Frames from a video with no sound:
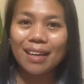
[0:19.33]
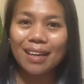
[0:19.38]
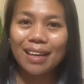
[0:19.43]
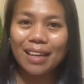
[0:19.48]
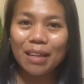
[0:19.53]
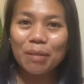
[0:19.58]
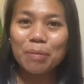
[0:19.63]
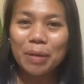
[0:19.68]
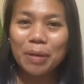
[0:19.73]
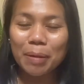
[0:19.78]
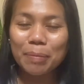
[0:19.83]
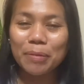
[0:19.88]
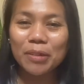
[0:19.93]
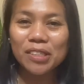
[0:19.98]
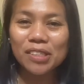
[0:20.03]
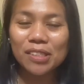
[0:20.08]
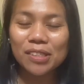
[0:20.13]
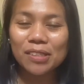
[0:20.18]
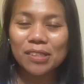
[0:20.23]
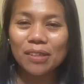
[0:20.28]
Hello mga
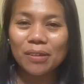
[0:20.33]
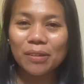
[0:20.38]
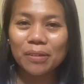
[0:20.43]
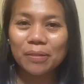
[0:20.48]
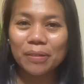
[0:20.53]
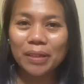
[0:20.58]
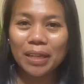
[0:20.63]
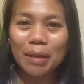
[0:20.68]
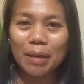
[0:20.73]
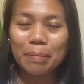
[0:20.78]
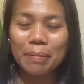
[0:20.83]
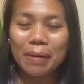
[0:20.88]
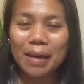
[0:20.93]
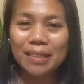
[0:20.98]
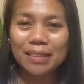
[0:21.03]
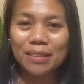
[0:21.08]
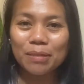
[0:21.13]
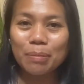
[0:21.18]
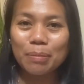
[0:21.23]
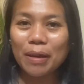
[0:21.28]
boss! Welcome
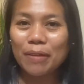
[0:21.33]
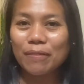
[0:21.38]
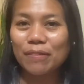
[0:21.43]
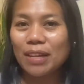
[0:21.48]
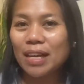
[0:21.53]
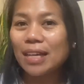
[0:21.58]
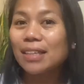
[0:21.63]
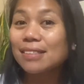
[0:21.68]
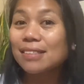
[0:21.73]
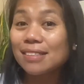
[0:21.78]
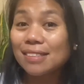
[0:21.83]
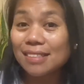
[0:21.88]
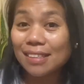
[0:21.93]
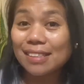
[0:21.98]
back to my vlogs.